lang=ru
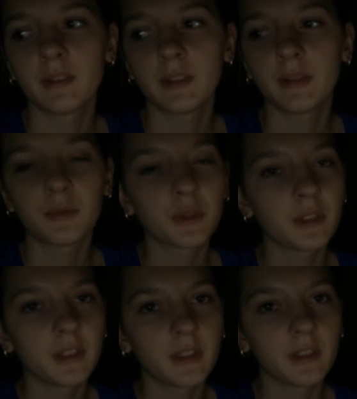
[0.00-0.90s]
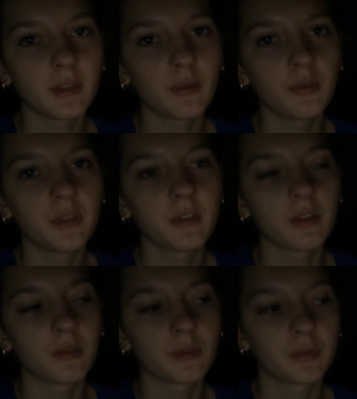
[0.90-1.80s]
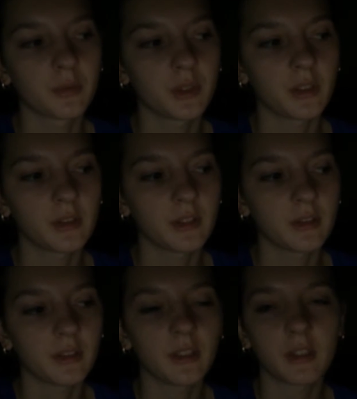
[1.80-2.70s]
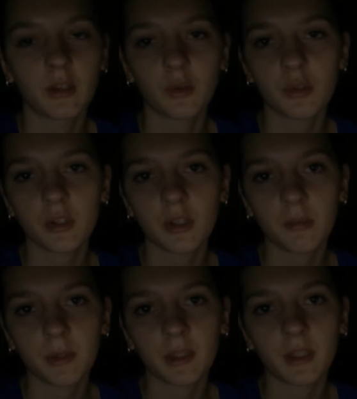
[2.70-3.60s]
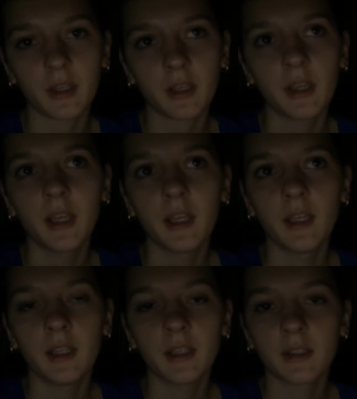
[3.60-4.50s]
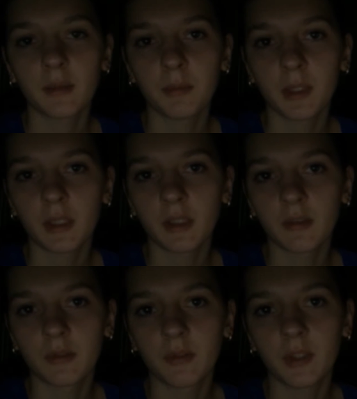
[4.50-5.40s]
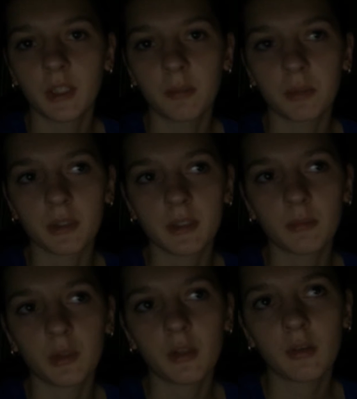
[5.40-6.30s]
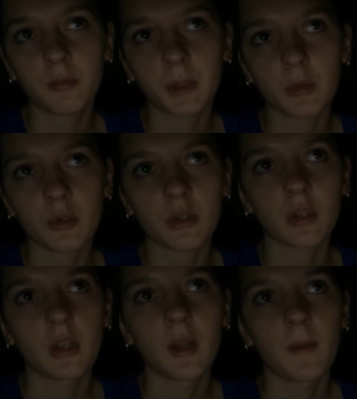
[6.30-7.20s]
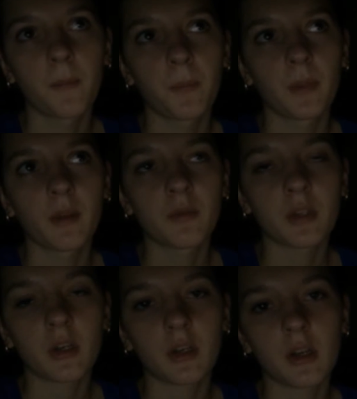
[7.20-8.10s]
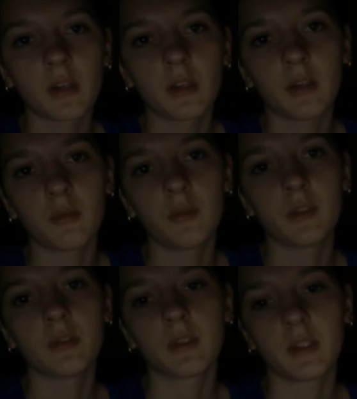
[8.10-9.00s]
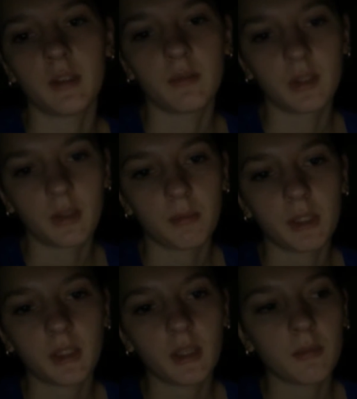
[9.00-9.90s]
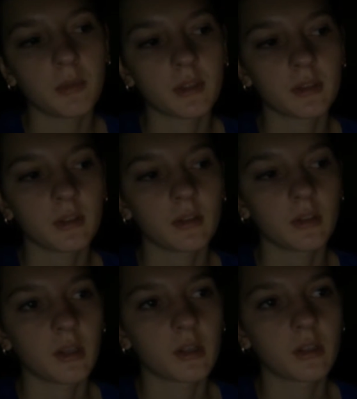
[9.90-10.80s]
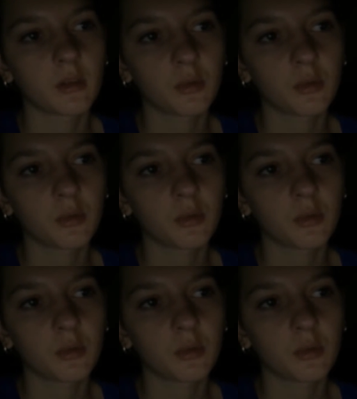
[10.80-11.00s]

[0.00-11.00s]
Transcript: Сегодня я увидела в свой адрес и хороший комментарий, и это меня вдвойне простимулировало, потому что вчера, когда я увидела гневный комментарий, мне стало как-то